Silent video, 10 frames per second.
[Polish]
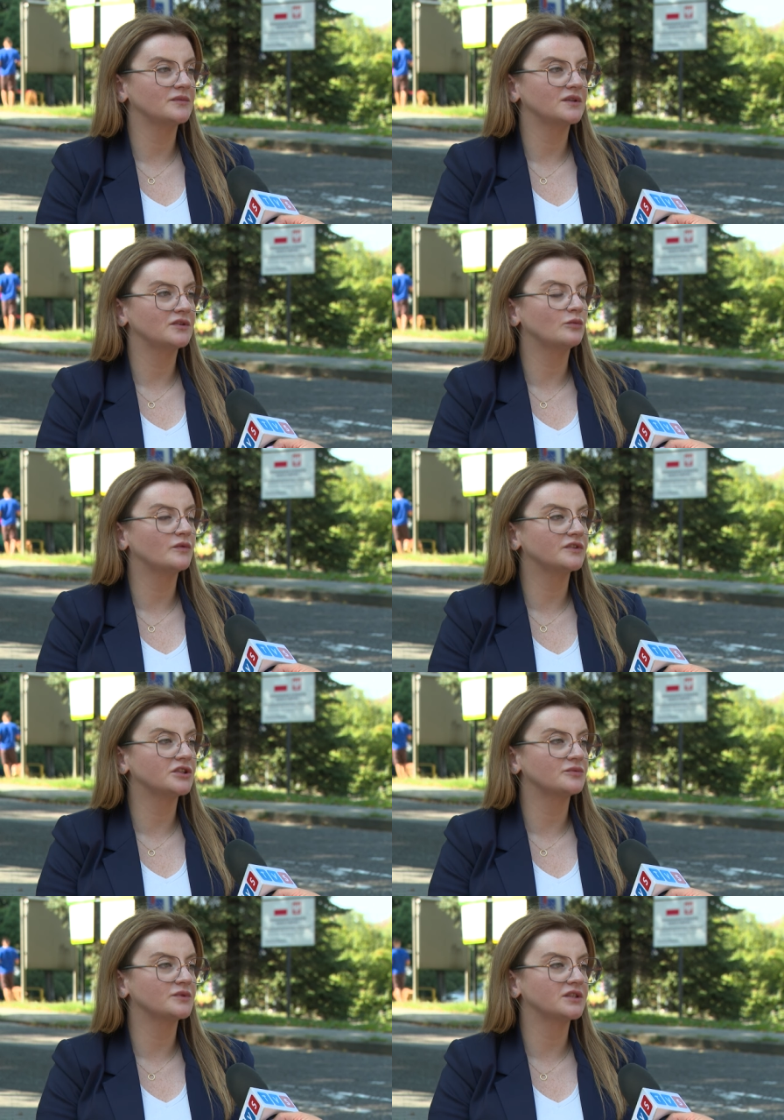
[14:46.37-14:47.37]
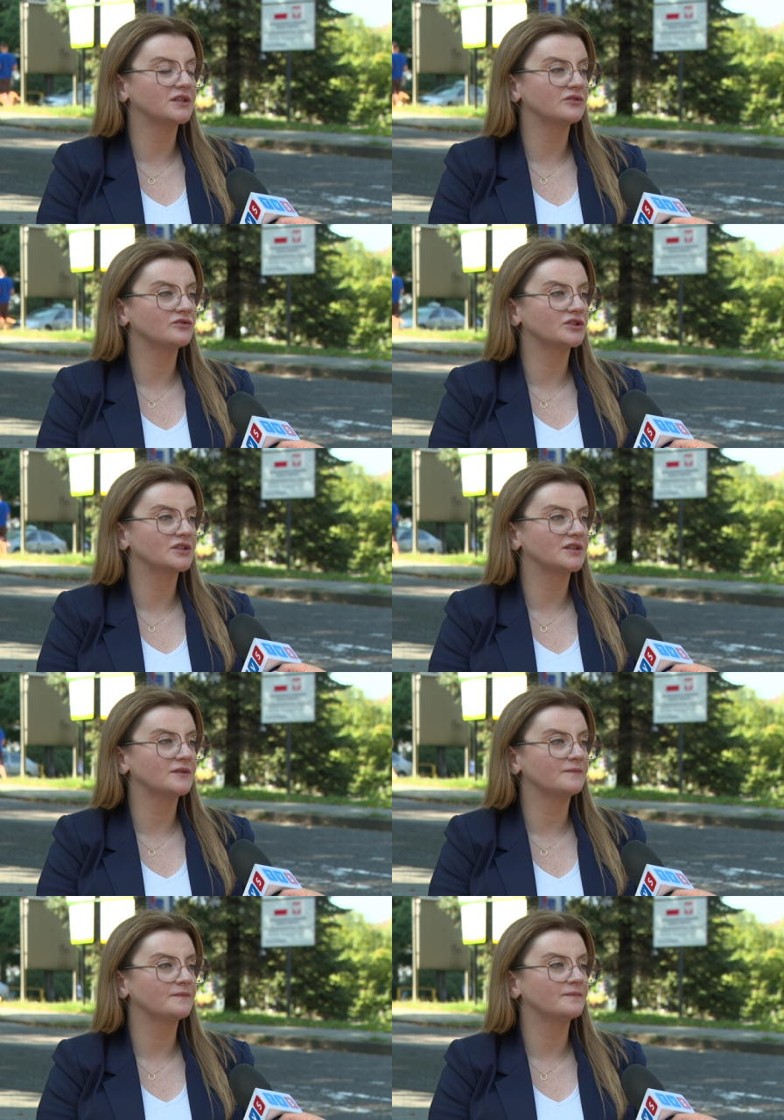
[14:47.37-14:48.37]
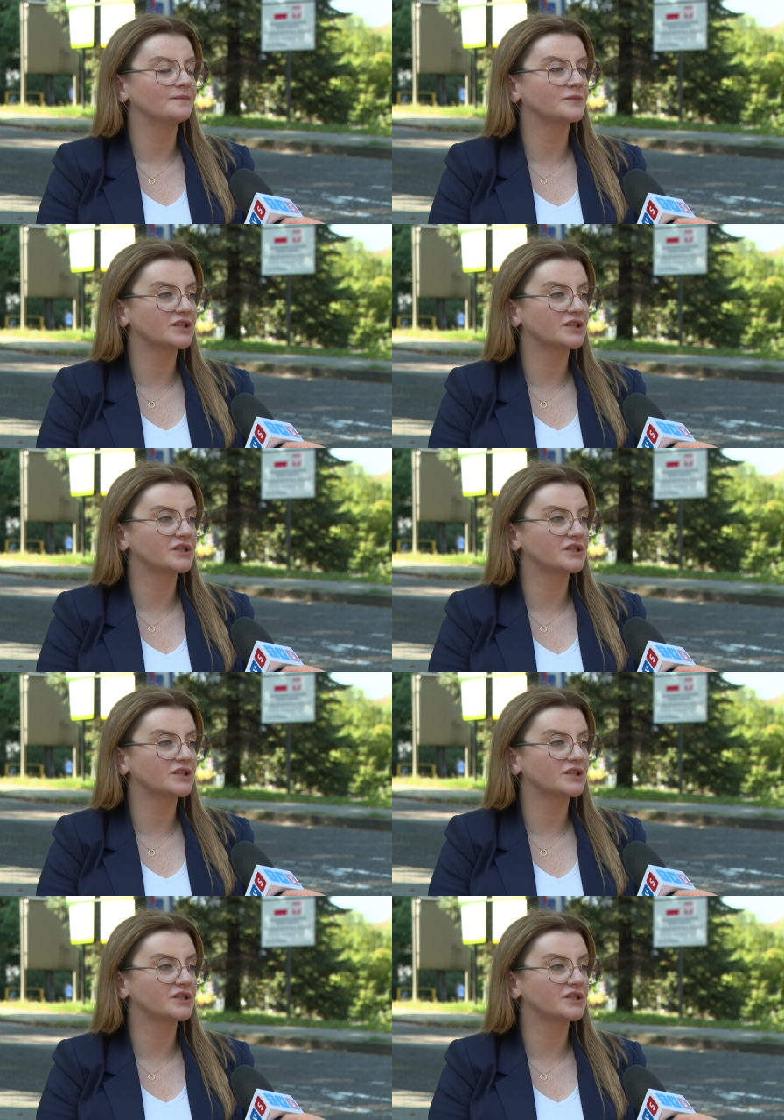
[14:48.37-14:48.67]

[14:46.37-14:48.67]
E, umówiliśmy się na to, że mm,